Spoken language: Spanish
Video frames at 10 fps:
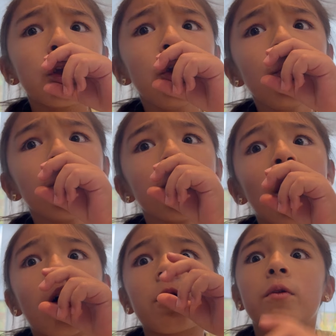you're
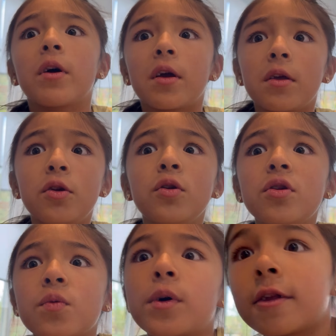not gonna like it. You
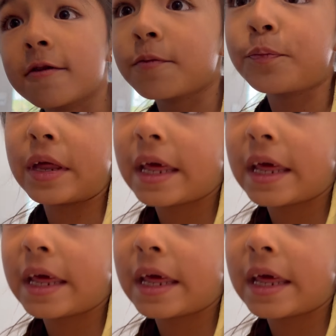just want to spit